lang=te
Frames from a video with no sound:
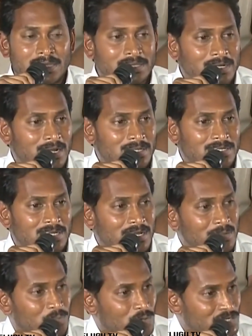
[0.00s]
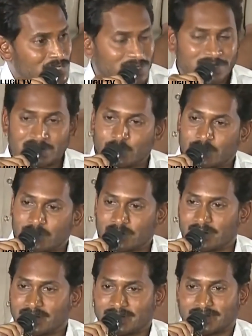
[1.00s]
ఆంధ్ర రాష్ట్రాన్ని పొడి చేసినారు
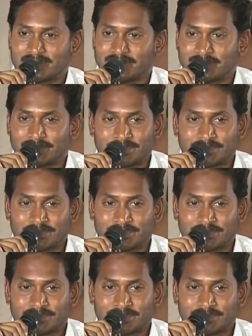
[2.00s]
ముగ్గురు కలిసి